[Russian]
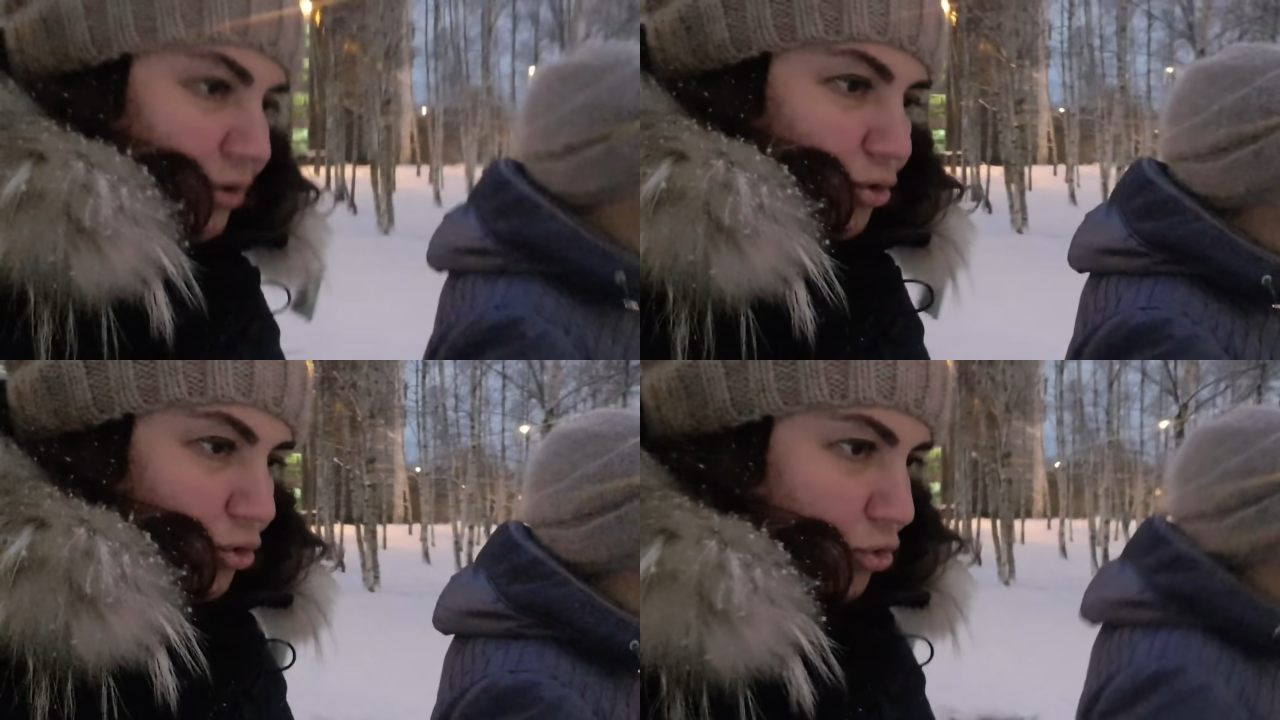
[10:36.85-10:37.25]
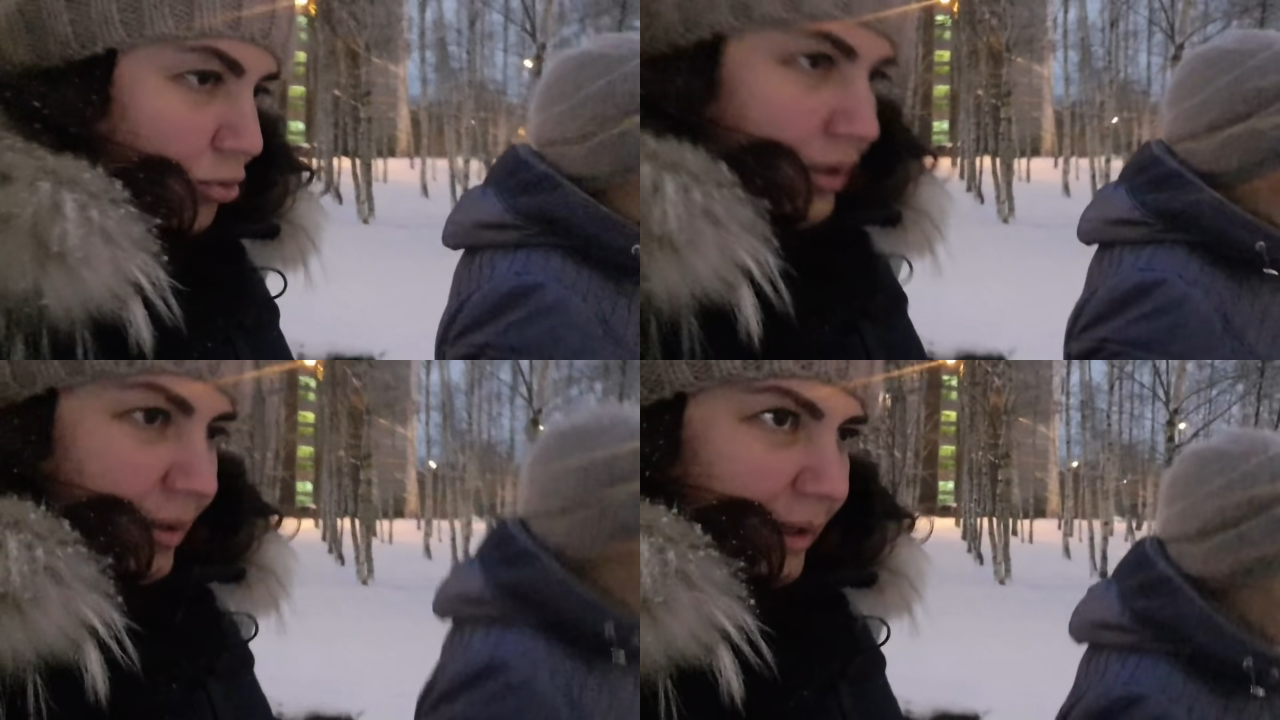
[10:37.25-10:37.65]

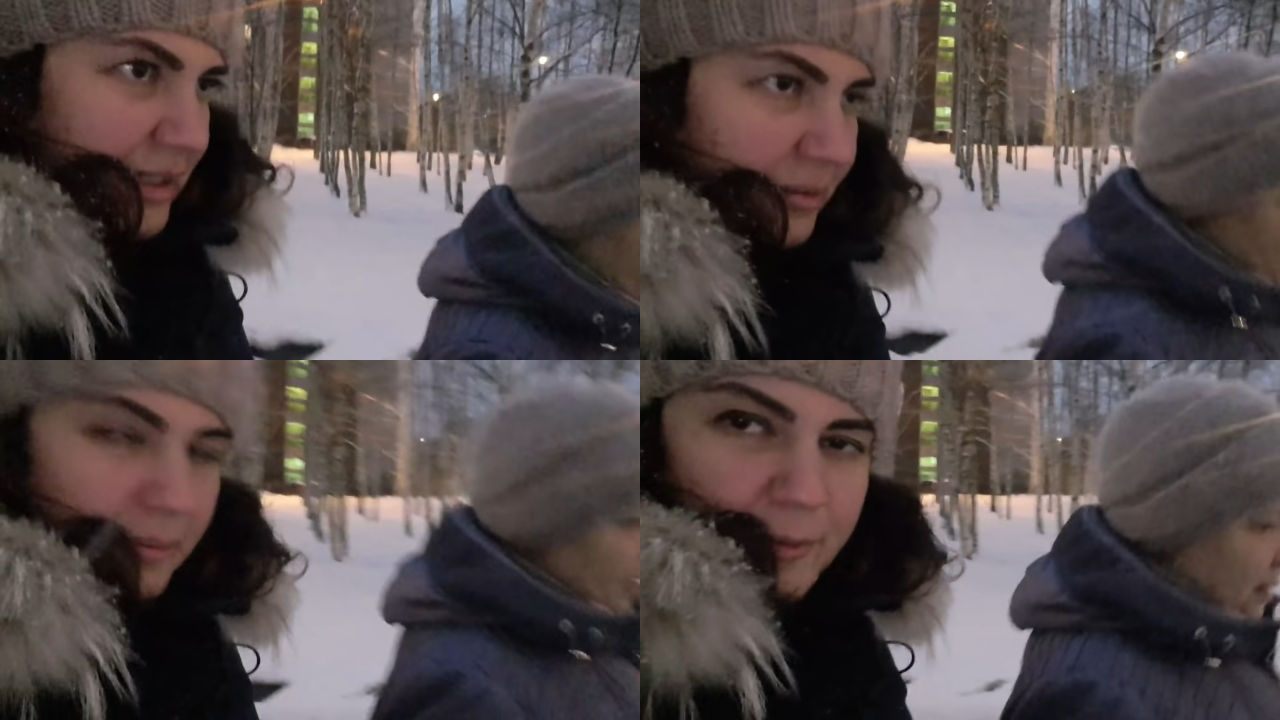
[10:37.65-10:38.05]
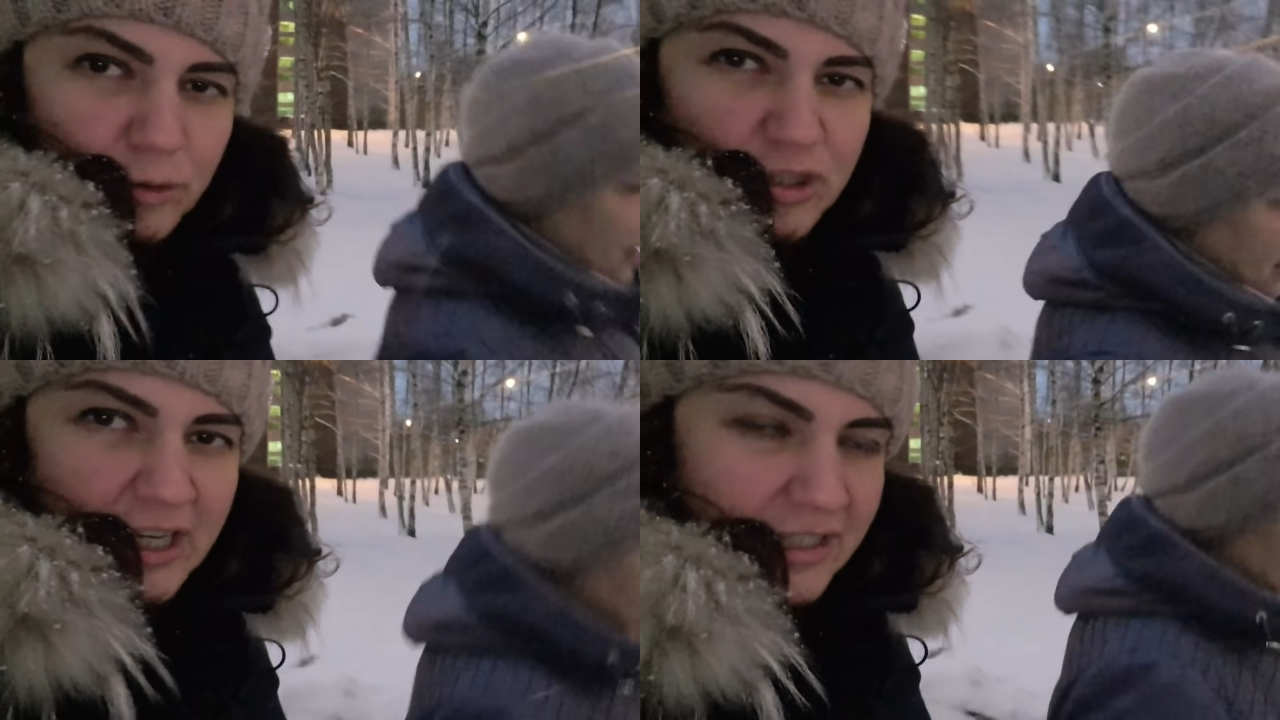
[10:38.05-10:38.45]
Чуть-чуть, да, хотя бы
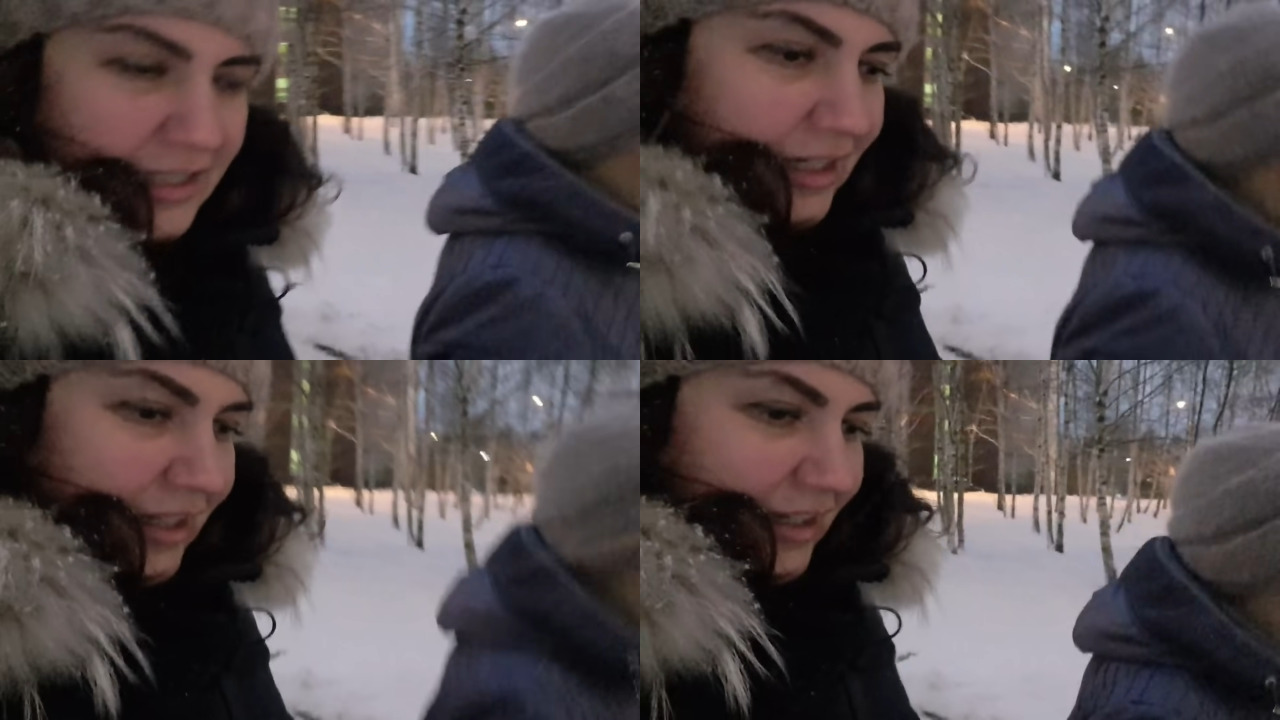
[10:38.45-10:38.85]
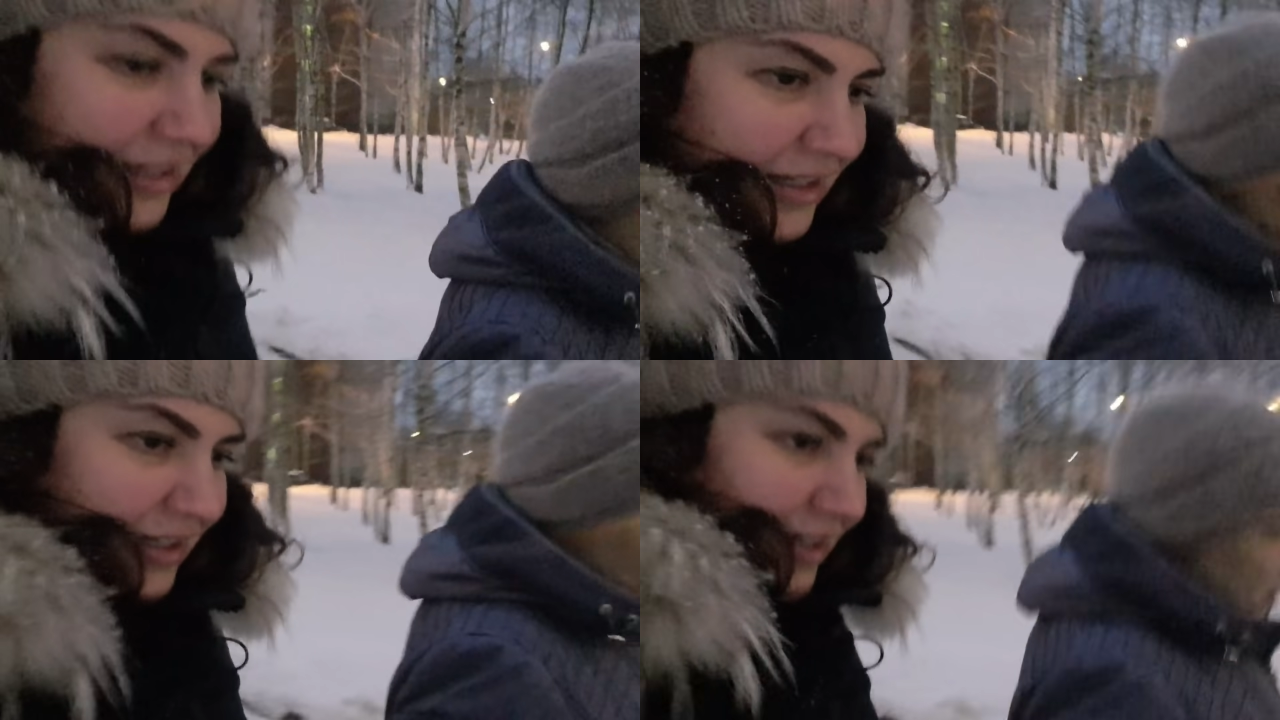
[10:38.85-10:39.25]
полчасика.
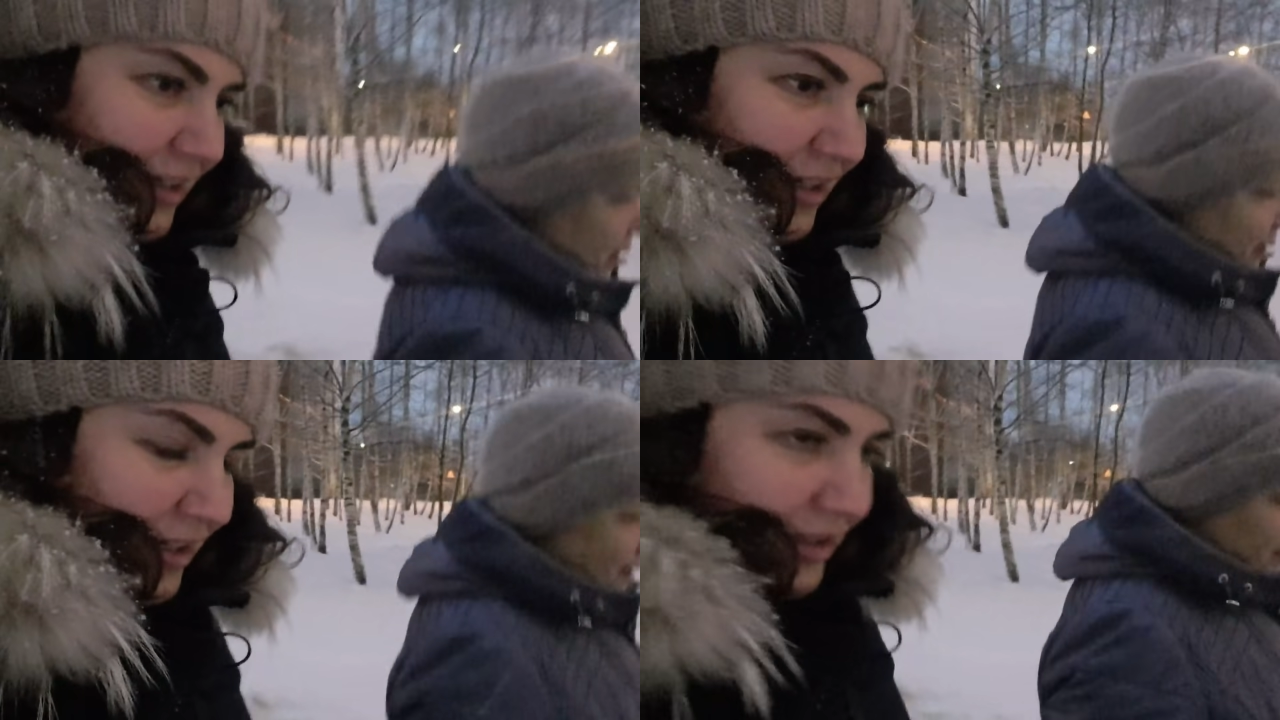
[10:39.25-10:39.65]
Ну да.